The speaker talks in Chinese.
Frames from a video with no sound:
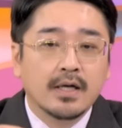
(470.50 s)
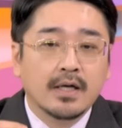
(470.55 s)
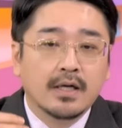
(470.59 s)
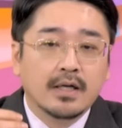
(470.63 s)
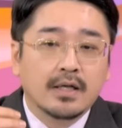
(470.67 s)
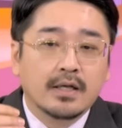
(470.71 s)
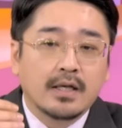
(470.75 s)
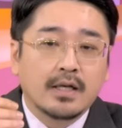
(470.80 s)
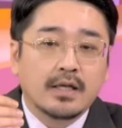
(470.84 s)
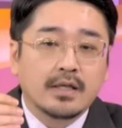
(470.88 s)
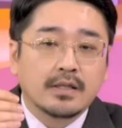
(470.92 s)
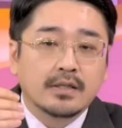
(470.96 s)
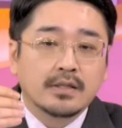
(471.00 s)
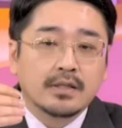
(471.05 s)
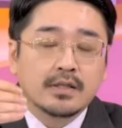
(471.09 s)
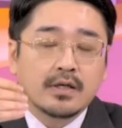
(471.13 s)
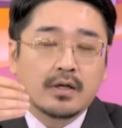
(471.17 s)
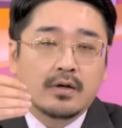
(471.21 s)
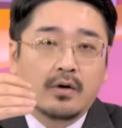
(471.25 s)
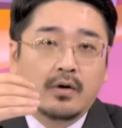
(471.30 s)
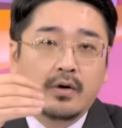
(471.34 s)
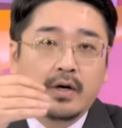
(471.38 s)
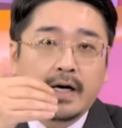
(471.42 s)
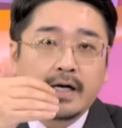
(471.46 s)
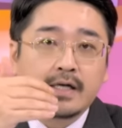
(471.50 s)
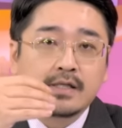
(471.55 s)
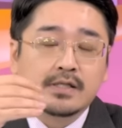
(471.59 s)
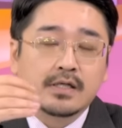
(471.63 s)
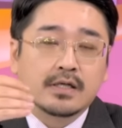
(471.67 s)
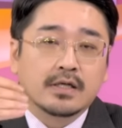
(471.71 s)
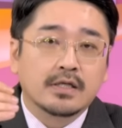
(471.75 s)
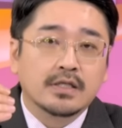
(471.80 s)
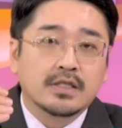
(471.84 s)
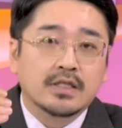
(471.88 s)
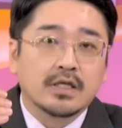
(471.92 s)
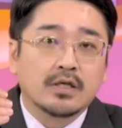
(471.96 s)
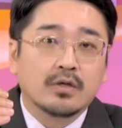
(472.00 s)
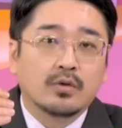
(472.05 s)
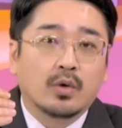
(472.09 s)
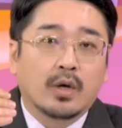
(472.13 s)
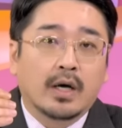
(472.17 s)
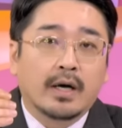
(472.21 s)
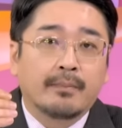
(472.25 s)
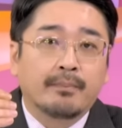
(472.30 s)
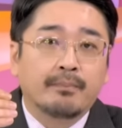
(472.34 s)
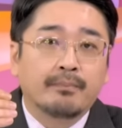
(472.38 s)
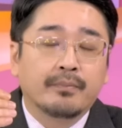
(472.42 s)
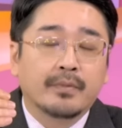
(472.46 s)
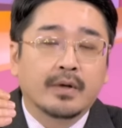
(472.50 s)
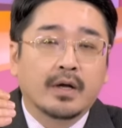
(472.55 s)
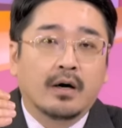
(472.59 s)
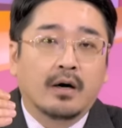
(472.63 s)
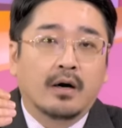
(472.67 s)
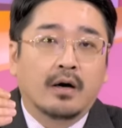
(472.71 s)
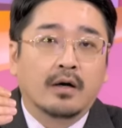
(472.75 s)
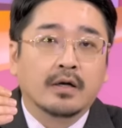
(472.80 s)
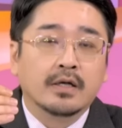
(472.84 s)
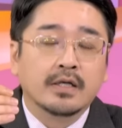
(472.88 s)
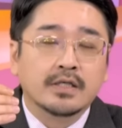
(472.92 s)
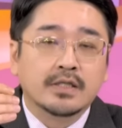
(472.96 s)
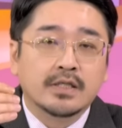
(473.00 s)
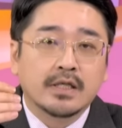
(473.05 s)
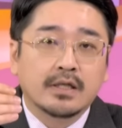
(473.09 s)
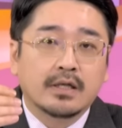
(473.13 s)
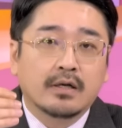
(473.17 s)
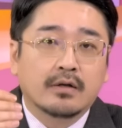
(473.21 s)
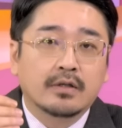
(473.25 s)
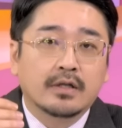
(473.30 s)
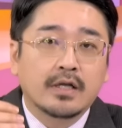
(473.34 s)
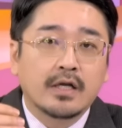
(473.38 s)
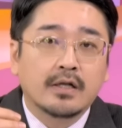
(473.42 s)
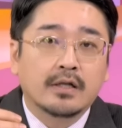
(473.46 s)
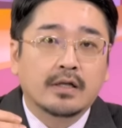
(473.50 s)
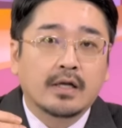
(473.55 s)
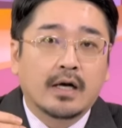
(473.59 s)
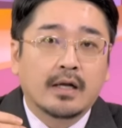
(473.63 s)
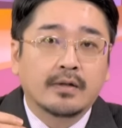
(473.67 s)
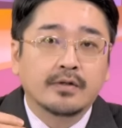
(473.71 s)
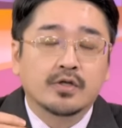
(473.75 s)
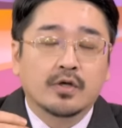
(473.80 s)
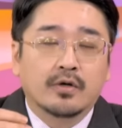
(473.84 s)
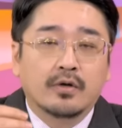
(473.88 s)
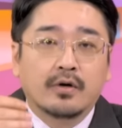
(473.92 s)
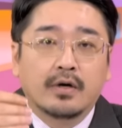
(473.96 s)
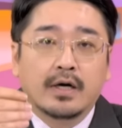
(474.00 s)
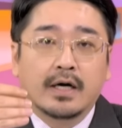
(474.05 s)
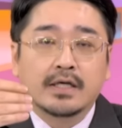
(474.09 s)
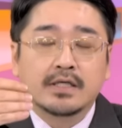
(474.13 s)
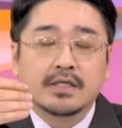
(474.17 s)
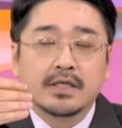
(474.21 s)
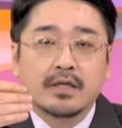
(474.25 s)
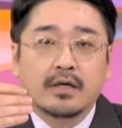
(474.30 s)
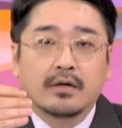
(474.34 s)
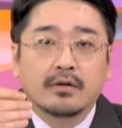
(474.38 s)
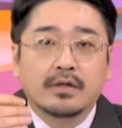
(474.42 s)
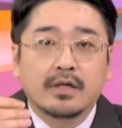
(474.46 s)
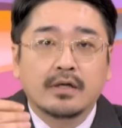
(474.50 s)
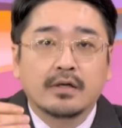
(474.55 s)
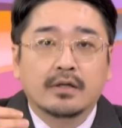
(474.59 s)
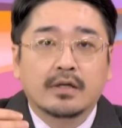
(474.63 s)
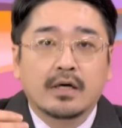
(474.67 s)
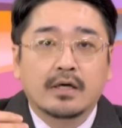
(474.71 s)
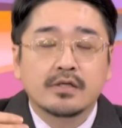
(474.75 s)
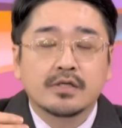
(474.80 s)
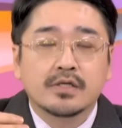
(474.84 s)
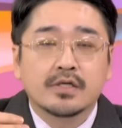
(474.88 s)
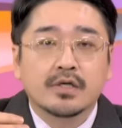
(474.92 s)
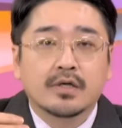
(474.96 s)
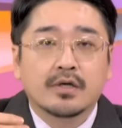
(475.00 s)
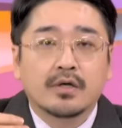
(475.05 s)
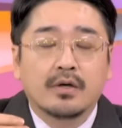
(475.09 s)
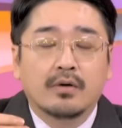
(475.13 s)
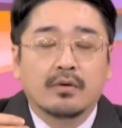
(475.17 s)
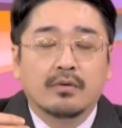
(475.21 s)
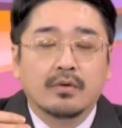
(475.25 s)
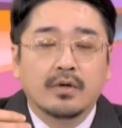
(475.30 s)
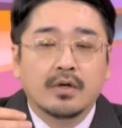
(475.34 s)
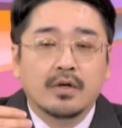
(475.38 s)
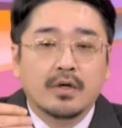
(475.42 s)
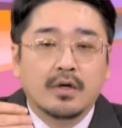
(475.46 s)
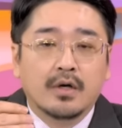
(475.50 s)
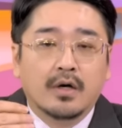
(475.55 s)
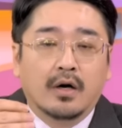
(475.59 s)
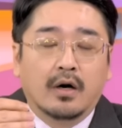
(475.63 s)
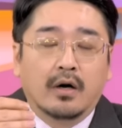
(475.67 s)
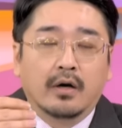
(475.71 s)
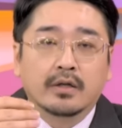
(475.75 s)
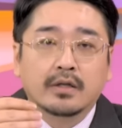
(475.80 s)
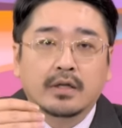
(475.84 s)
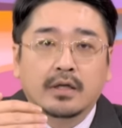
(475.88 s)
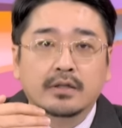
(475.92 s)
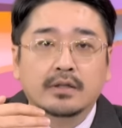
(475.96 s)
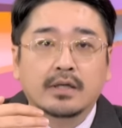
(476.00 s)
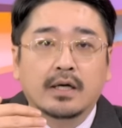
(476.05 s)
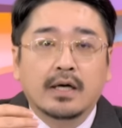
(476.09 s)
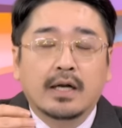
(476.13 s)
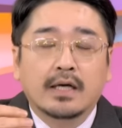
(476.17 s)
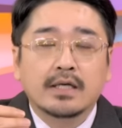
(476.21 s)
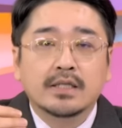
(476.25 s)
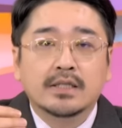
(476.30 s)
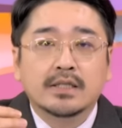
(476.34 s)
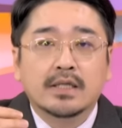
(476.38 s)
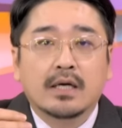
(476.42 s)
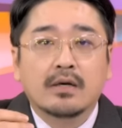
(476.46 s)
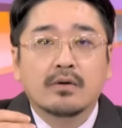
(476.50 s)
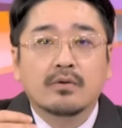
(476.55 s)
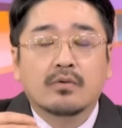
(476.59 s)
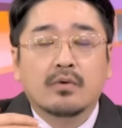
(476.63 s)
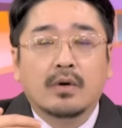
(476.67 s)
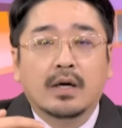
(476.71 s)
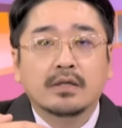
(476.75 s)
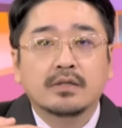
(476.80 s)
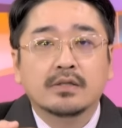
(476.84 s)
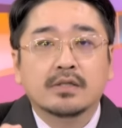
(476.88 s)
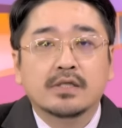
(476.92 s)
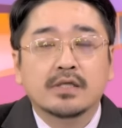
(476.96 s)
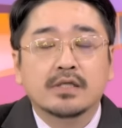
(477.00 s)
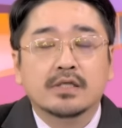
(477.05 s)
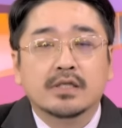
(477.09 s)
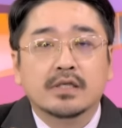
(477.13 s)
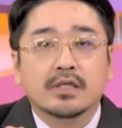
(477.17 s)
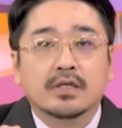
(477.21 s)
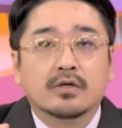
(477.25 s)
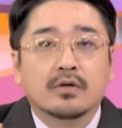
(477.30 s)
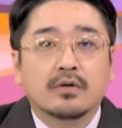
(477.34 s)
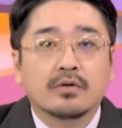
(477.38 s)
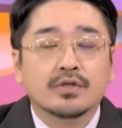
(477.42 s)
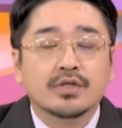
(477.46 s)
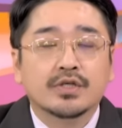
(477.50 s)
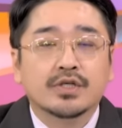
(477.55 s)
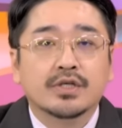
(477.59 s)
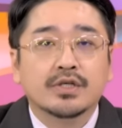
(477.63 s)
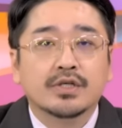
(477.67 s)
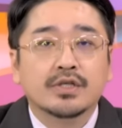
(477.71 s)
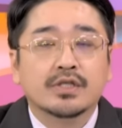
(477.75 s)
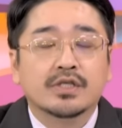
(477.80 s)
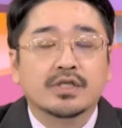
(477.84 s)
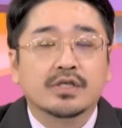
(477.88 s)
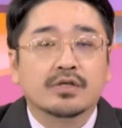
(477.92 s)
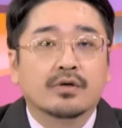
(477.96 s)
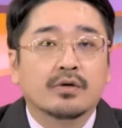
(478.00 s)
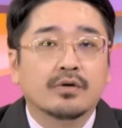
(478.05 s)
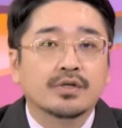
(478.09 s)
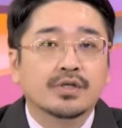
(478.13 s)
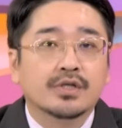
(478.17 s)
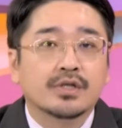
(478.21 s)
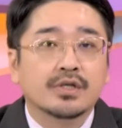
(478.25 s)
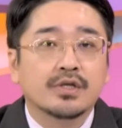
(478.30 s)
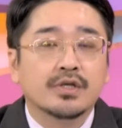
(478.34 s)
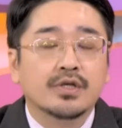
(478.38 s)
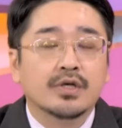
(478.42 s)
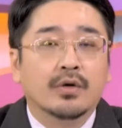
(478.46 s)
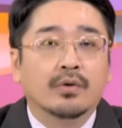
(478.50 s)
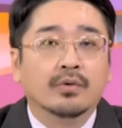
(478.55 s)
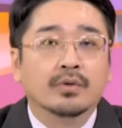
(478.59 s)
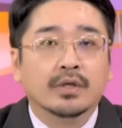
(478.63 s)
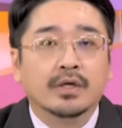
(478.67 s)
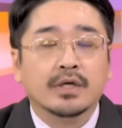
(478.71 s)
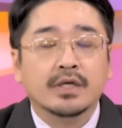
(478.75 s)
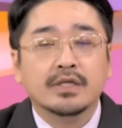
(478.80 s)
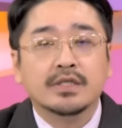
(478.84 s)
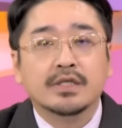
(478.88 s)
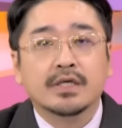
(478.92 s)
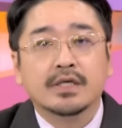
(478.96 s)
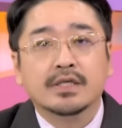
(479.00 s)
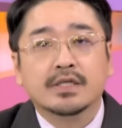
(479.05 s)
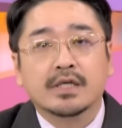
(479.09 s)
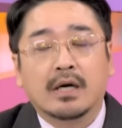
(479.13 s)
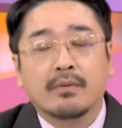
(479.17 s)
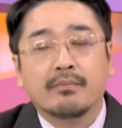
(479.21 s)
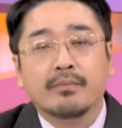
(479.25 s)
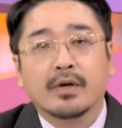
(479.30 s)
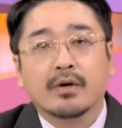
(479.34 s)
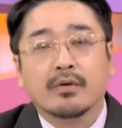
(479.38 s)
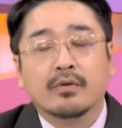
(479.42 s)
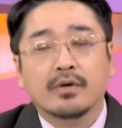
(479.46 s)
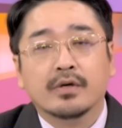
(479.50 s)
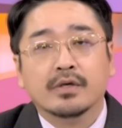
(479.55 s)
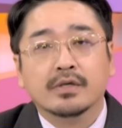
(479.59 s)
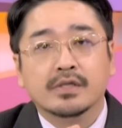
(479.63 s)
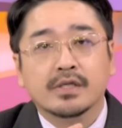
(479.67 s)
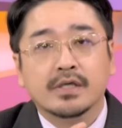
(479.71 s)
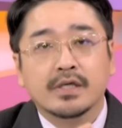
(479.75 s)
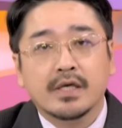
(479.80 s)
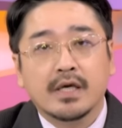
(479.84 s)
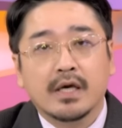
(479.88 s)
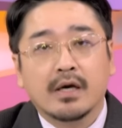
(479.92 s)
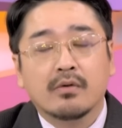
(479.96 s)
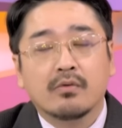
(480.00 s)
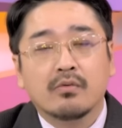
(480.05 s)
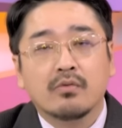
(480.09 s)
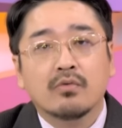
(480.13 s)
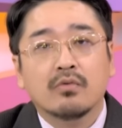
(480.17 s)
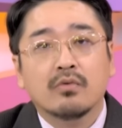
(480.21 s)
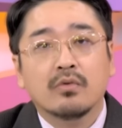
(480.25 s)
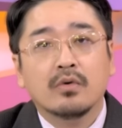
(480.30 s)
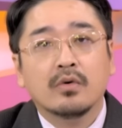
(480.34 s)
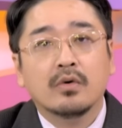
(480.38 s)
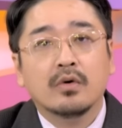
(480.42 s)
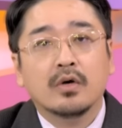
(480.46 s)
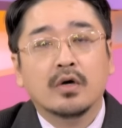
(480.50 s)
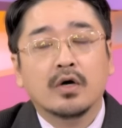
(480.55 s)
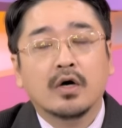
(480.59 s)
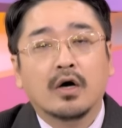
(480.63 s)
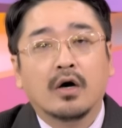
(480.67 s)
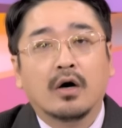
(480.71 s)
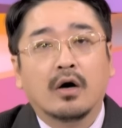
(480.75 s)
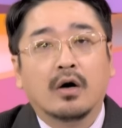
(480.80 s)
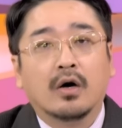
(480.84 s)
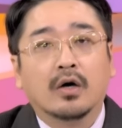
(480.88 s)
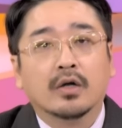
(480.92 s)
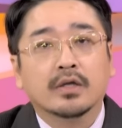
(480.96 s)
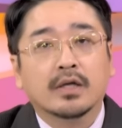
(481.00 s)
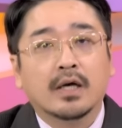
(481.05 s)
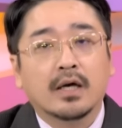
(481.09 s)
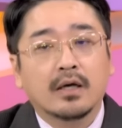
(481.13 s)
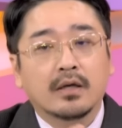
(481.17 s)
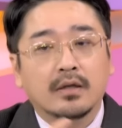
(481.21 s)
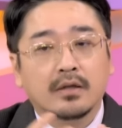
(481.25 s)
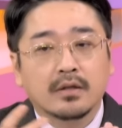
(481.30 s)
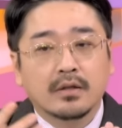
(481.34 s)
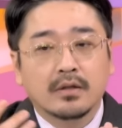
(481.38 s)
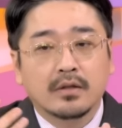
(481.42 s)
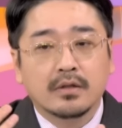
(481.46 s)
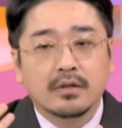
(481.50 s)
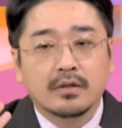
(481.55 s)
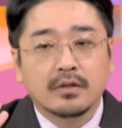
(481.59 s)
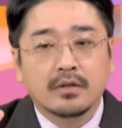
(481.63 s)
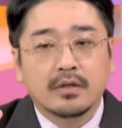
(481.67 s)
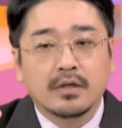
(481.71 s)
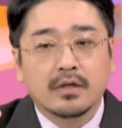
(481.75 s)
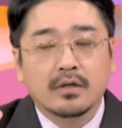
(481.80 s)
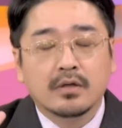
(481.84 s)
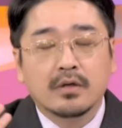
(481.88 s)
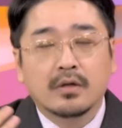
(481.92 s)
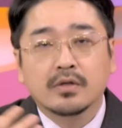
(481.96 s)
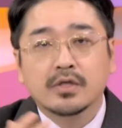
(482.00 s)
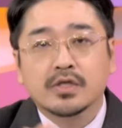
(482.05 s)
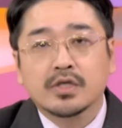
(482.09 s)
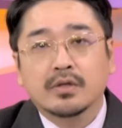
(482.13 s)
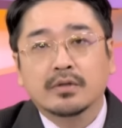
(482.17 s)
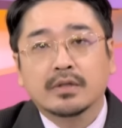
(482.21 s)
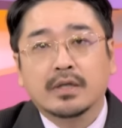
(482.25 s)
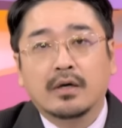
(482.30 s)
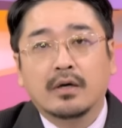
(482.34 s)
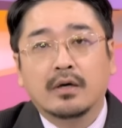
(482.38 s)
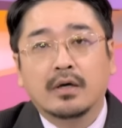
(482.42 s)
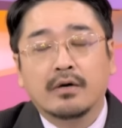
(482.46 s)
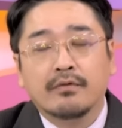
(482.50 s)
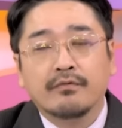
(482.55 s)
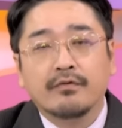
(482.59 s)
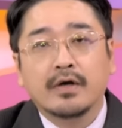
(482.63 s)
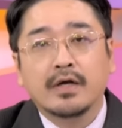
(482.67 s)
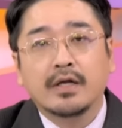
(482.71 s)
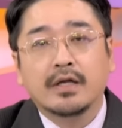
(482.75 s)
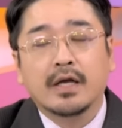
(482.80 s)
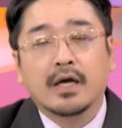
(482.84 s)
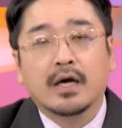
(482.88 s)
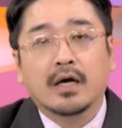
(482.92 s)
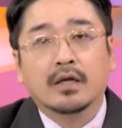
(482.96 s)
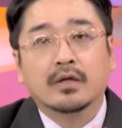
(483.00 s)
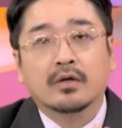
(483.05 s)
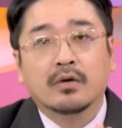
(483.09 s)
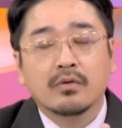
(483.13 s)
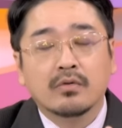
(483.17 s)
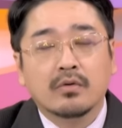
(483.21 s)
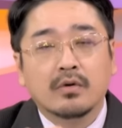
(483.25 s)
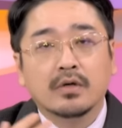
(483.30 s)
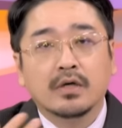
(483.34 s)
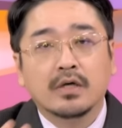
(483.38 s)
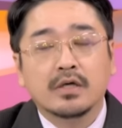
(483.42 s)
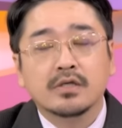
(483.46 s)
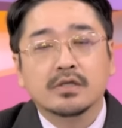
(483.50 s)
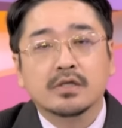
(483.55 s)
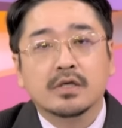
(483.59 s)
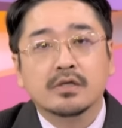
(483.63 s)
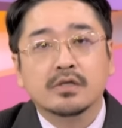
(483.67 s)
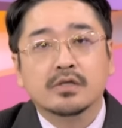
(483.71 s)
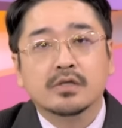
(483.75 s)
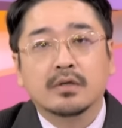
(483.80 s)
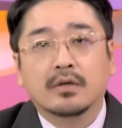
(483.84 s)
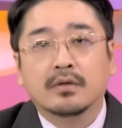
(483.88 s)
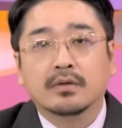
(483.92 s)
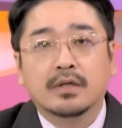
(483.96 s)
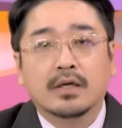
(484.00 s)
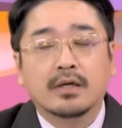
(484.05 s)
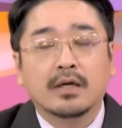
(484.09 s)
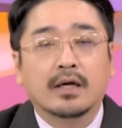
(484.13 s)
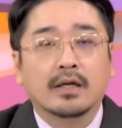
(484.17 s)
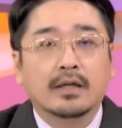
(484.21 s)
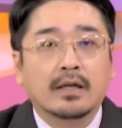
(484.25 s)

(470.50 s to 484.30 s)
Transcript: 你红海整个集团啊，你接到订单，从红海接到订单之后哦，它当然相关自己公司子公司有的一些产品或者是业务，哦它。能够受到 Nvidia 通过认证之后，当然